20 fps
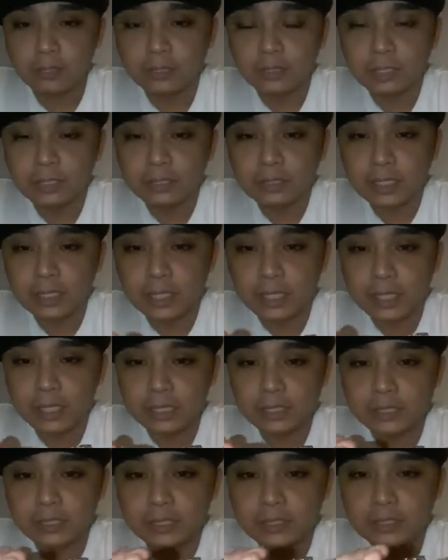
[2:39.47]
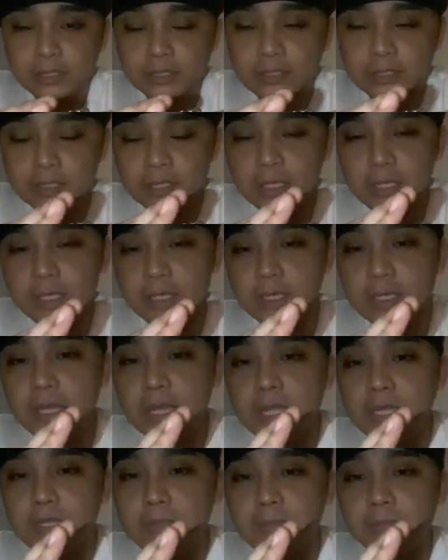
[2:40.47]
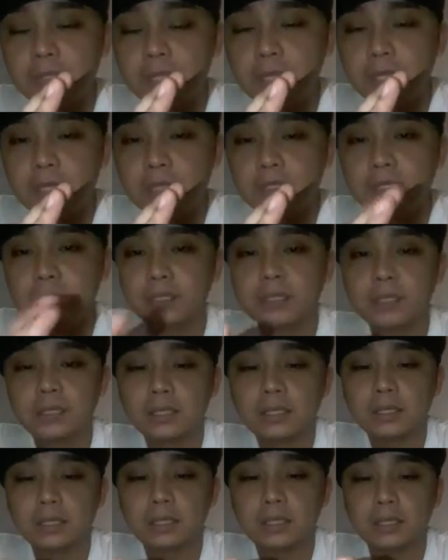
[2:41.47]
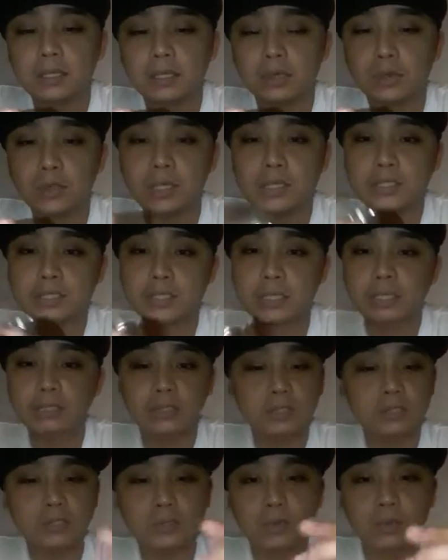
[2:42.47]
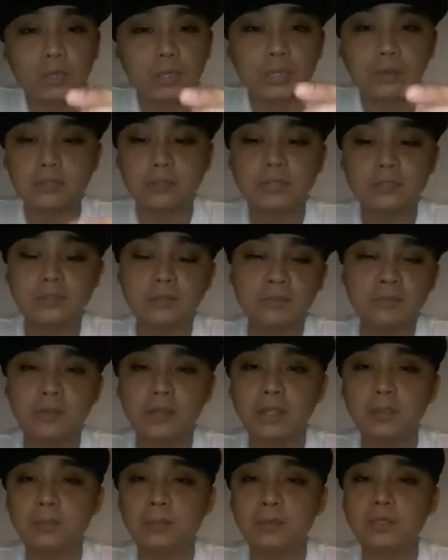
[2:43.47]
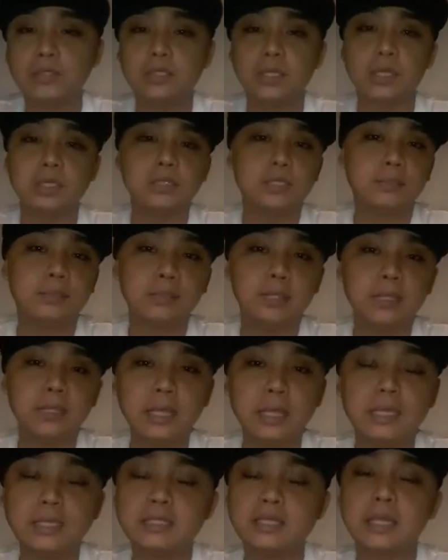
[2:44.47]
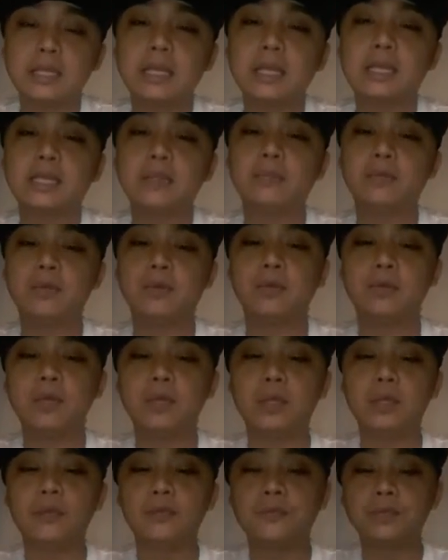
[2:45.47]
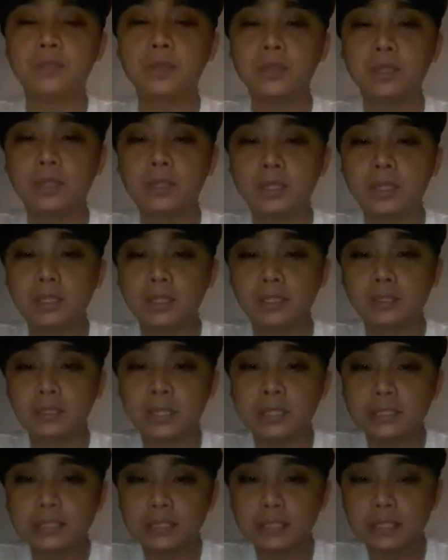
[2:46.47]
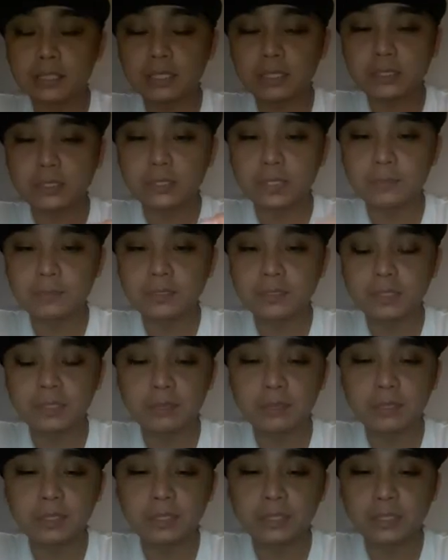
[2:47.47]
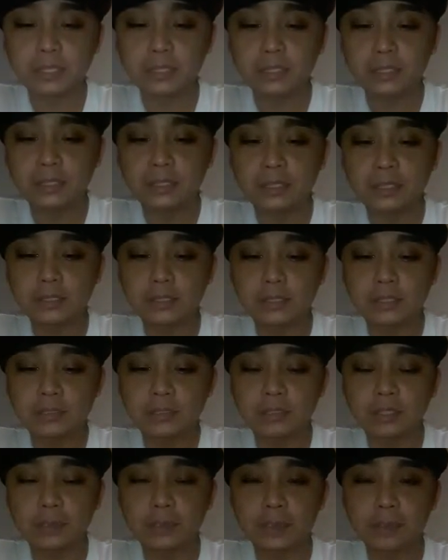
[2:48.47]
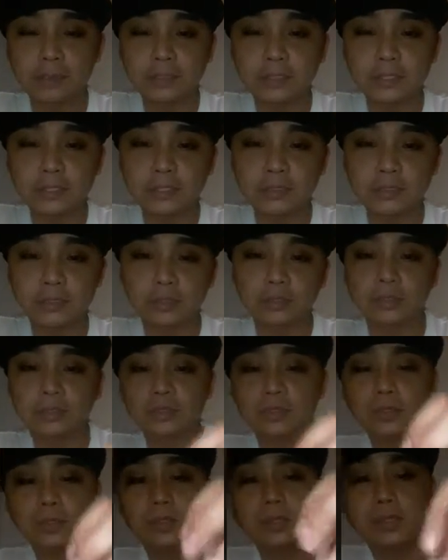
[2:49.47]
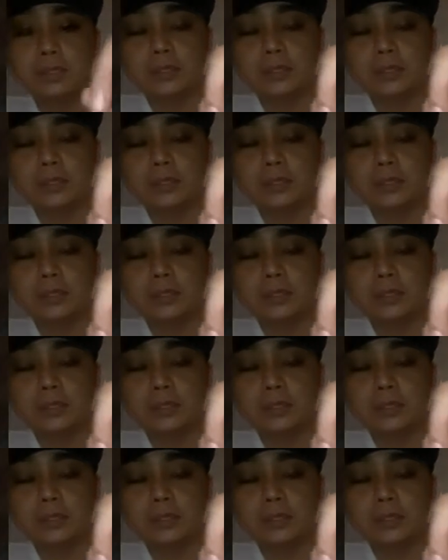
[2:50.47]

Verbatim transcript: nadadaan sa ilalim ng coils natin. So, kaya mas ma-flavor siya kasi magagaling sa ilalim ng coil. Then sa sleeves naman niya, kung napapansin nyo, ito,